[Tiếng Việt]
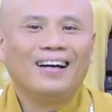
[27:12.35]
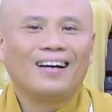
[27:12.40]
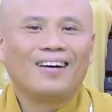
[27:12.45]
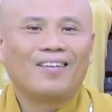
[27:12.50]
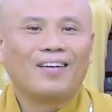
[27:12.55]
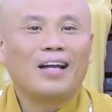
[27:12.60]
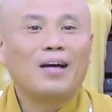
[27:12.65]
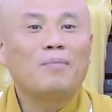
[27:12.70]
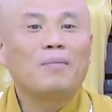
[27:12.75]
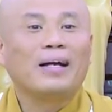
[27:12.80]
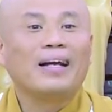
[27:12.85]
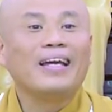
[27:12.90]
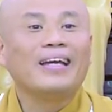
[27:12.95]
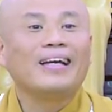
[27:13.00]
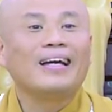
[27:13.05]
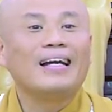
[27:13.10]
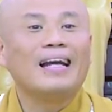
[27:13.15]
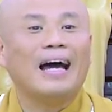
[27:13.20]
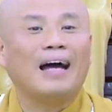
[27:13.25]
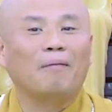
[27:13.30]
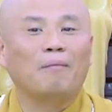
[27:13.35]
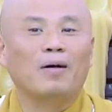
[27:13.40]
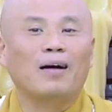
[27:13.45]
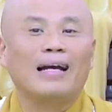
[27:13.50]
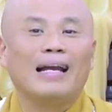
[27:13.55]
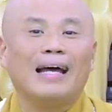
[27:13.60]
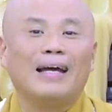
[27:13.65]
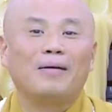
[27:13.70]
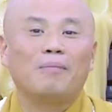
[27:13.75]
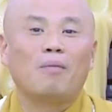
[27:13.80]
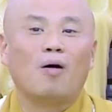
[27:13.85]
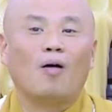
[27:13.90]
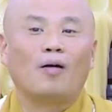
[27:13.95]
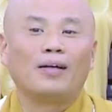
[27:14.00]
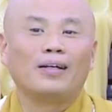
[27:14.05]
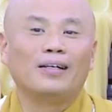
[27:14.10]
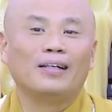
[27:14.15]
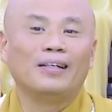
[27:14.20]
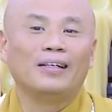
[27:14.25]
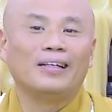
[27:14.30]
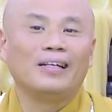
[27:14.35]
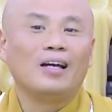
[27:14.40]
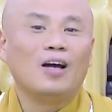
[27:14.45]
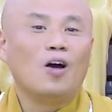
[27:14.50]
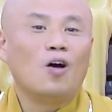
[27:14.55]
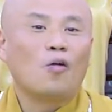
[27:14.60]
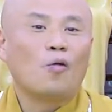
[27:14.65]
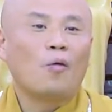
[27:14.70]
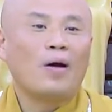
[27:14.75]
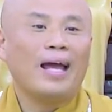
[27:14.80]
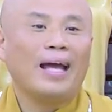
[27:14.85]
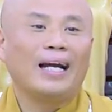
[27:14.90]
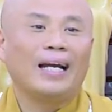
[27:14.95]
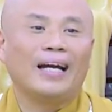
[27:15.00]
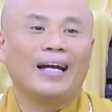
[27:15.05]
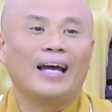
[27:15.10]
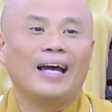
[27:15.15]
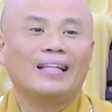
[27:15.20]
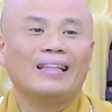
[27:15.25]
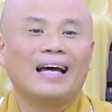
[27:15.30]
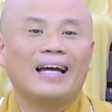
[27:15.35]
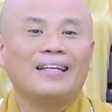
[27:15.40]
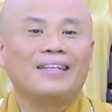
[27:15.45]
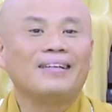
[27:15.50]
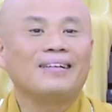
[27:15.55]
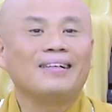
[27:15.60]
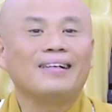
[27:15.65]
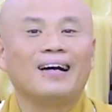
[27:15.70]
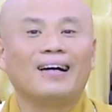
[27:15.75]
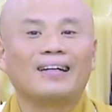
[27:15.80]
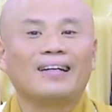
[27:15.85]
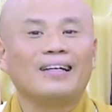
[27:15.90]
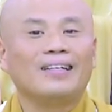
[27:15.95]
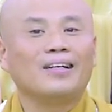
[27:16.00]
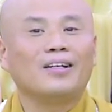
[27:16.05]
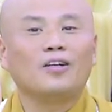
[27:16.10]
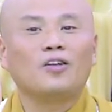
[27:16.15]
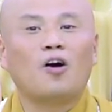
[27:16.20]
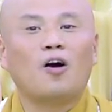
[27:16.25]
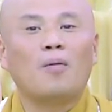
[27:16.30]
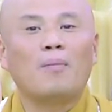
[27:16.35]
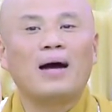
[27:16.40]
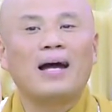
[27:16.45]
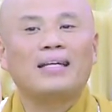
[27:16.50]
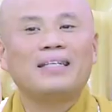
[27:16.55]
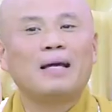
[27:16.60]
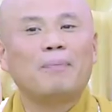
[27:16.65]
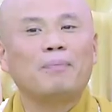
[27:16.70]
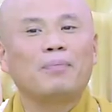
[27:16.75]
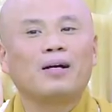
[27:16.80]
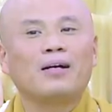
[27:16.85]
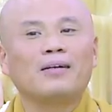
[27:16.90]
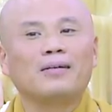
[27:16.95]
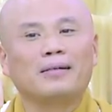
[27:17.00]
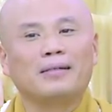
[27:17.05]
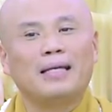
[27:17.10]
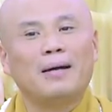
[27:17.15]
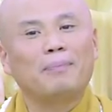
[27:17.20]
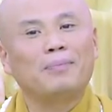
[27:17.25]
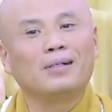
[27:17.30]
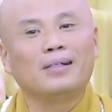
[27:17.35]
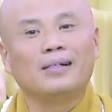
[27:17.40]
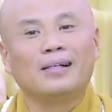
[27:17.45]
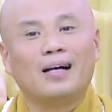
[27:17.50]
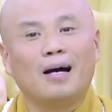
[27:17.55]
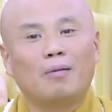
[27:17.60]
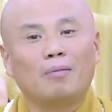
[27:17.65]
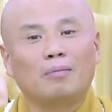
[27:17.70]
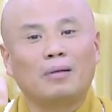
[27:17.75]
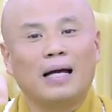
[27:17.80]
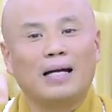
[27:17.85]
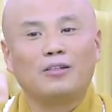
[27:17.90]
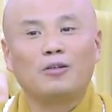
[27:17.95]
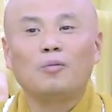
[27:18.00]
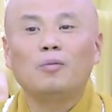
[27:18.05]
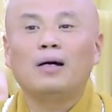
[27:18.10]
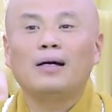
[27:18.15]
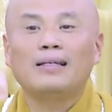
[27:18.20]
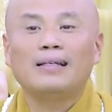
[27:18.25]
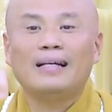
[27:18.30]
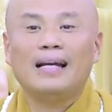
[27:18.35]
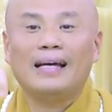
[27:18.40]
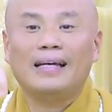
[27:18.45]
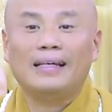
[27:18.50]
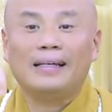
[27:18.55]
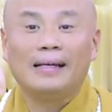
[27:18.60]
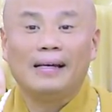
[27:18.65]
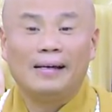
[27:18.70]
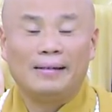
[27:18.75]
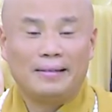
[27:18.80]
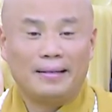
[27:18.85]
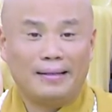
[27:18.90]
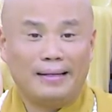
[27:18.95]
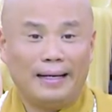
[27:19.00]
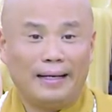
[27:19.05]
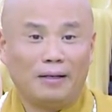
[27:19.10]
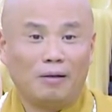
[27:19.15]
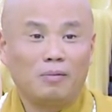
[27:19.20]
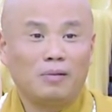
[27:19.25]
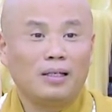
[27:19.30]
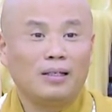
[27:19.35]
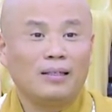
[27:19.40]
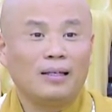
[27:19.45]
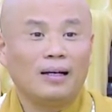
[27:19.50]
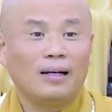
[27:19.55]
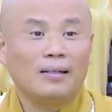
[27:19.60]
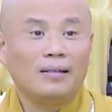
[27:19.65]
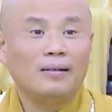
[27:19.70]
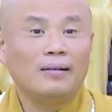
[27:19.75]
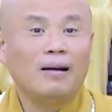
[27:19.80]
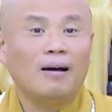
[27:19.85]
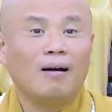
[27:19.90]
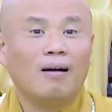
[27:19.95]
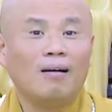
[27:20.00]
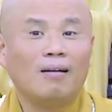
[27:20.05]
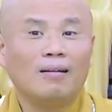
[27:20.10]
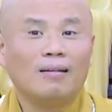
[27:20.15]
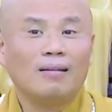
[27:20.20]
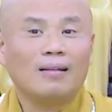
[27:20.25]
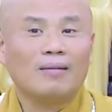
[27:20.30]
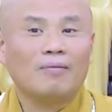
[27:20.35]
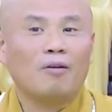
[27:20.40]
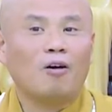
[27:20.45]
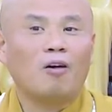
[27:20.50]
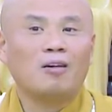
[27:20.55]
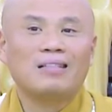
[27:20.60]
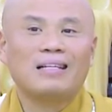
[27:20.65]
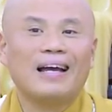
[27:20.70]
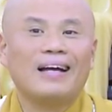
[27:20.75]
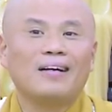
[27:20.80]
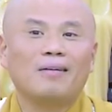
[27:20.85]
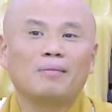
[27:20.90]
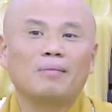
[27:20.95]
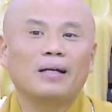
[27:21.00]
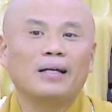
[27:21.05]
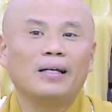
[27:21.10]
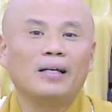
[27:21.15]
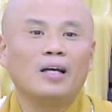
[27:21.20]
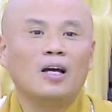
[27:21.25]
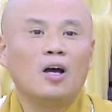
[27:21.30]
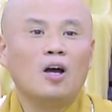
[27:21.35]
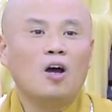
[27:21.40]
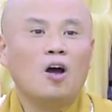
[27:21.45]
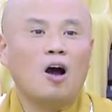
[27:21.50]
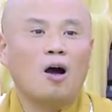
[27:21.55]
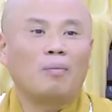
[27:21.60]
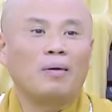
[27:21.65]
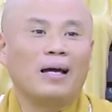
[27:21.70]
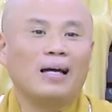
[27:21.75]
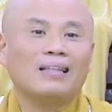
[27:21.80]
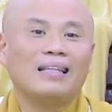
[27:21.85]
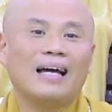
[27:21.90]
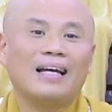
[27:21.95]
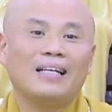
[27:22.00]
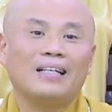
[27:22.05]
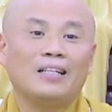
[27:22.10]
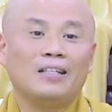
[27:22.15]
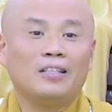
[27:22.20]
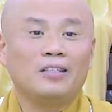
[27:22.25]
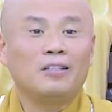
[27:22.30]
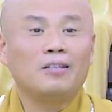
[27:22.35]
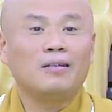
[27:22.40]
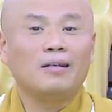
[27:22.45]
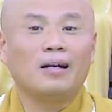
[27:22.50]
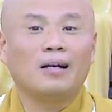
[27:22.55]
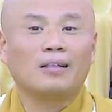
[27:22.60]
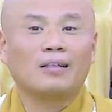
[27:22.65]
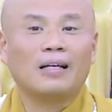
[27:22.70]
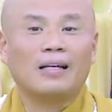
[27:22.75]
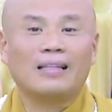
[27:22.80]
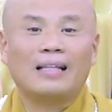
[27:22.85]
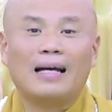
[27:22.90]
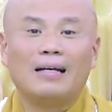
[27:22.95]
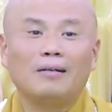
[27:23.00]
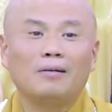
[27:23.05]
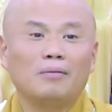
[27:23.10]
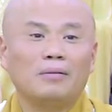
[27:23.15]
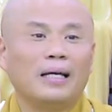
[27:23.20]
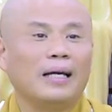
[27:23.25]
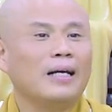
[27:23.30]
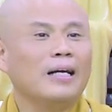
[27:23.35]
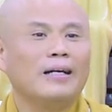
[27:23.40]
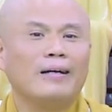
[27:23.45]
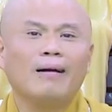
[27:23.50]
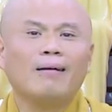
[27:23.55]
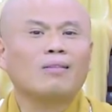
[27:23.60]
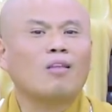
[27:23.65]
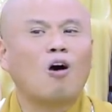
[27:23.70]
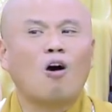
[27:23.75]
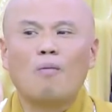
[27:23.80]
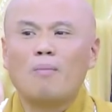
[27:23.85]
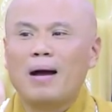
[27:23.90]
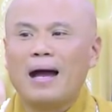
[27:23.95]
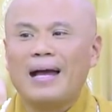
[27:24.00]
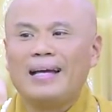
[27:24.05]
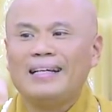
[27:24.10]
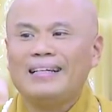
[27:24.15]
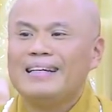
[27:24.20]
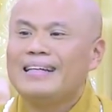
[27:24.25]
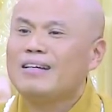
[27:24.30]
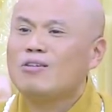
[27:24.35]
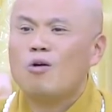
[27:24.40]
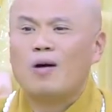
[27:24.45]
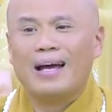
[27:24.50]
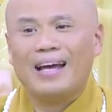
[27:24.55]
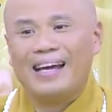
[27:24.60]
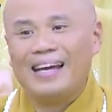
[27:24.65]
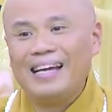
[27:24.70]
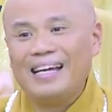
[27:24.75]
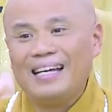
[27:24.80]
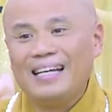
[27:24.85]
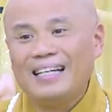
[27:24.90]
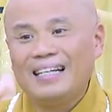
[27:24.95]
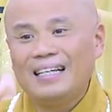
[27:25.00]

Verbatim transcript: Còn nếu mà đi kinh hành bữa nay mọi người quen là để tay trước ngực đi cho nó thoải mái, chấp có người chấp người không. Đại chúng ở dưới đây, trên này cũng như chơi dưới đó, thì phổi sáng không đi, ông để tay trước ngực. Thầy Tánh cũng vậy, đi rất thoải mái, đi khỏe.